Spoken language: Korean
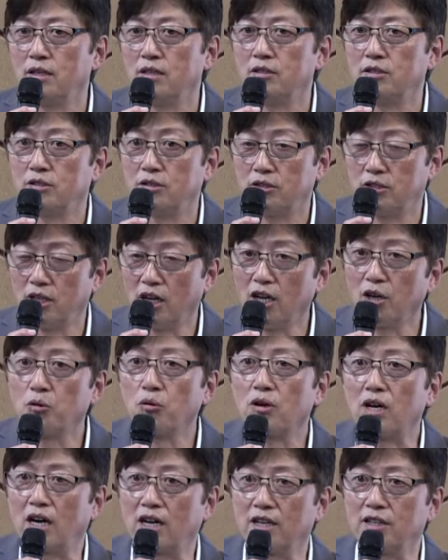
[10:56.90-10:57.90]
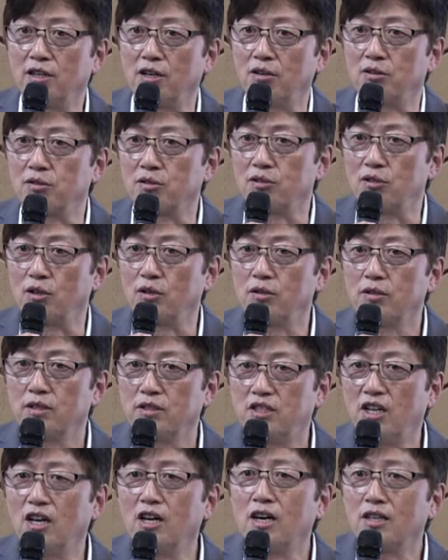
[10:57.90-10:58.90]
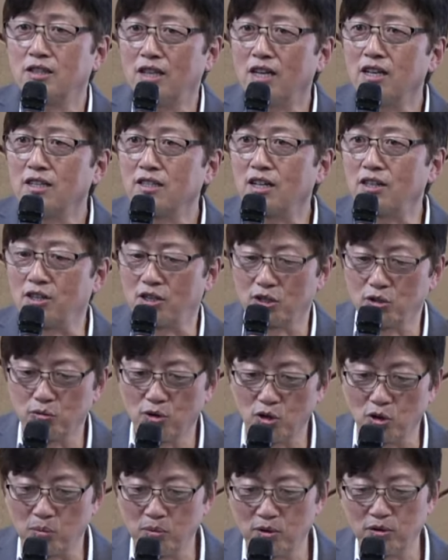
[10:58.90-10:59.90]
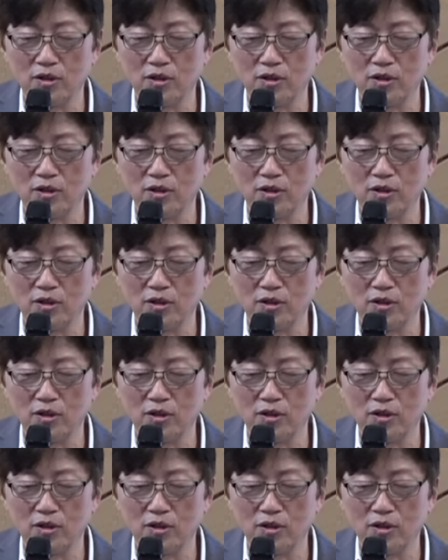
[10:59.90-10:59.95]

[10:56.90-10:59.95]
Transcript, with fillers: 죄로 가게 돼 있거든요. 죄가 땡긴다는. 그래서 우리 여러분